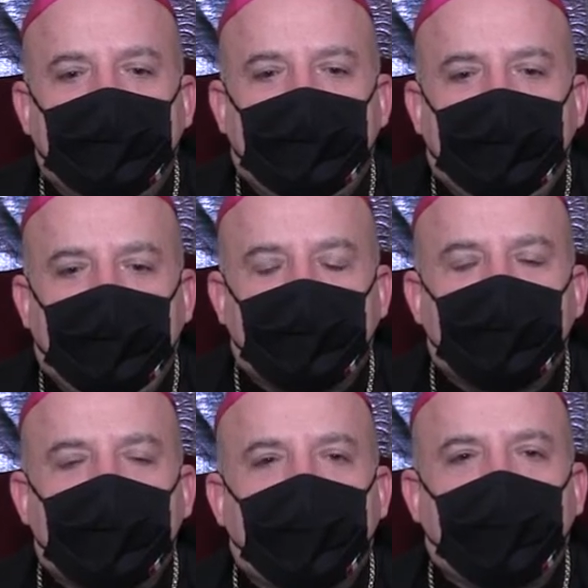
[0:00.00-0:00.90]

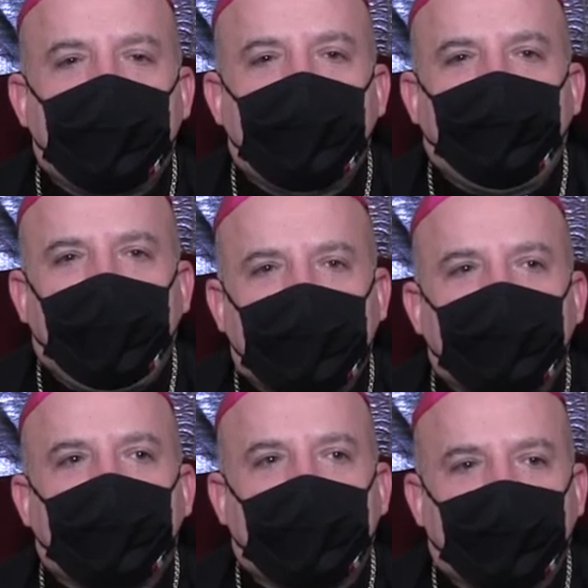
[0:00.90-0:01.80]
L'augurio che io
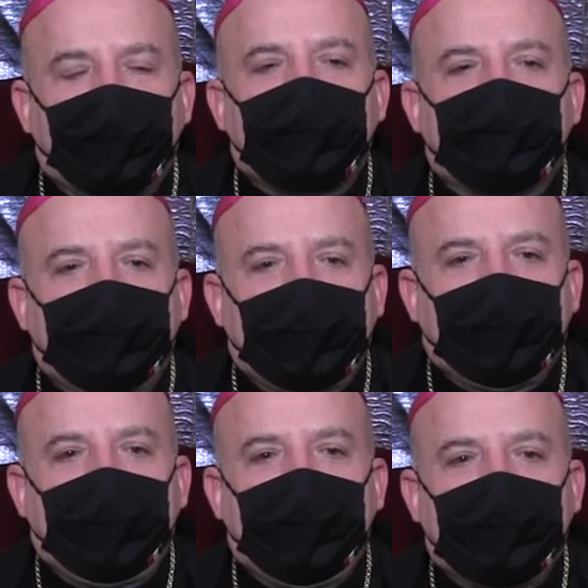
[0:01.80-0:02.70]
faccio è che questo
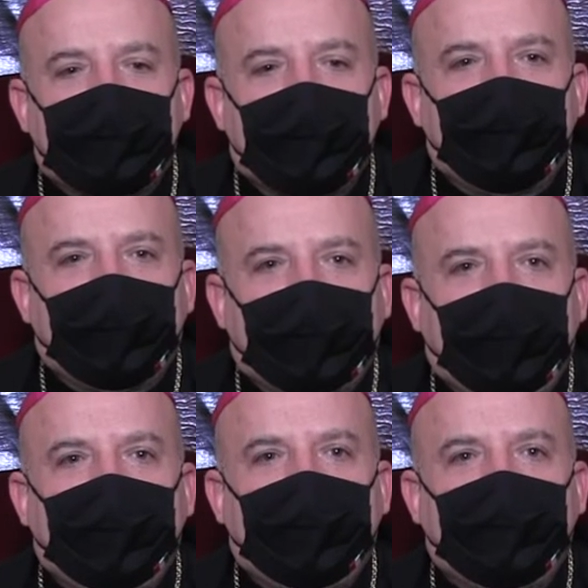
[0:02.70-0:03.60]
Natale sia un
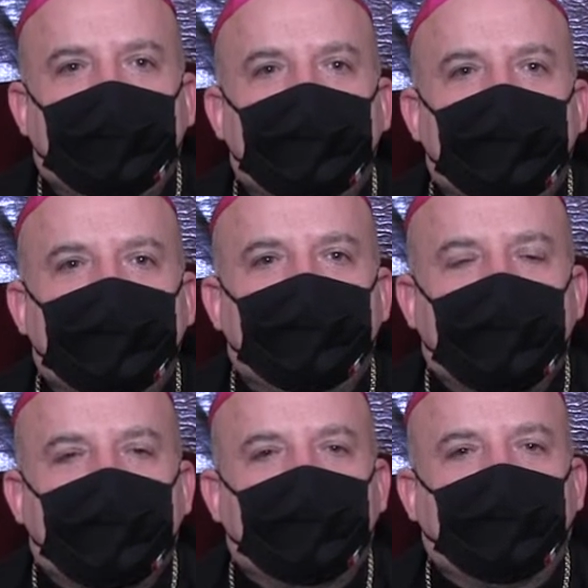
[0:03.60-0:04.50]
Natale
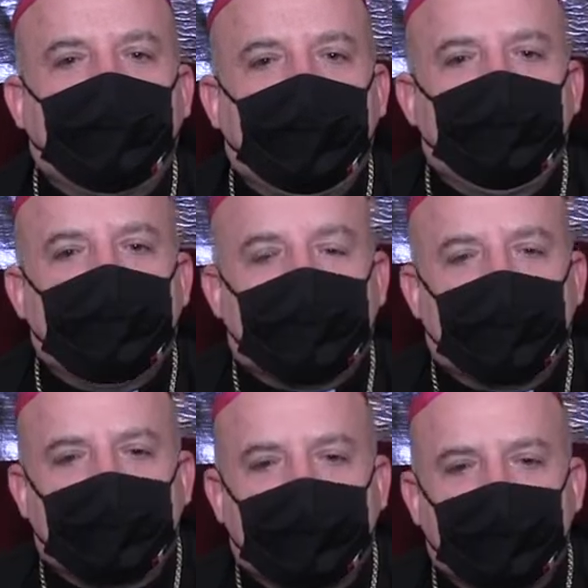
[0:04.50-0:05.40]
vissuto nel
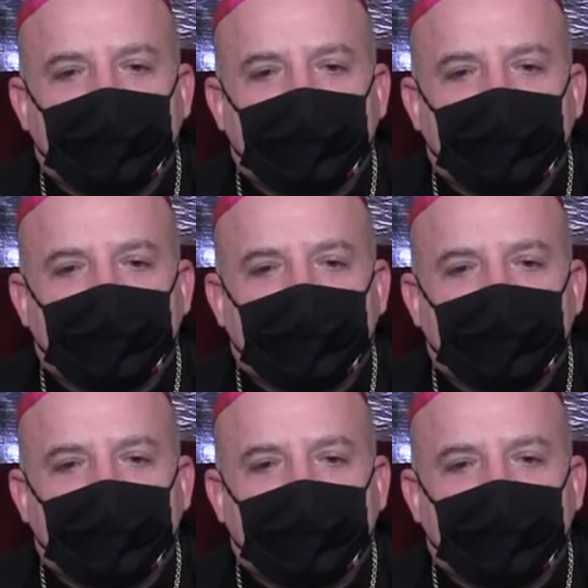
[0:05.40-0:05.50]
mistero.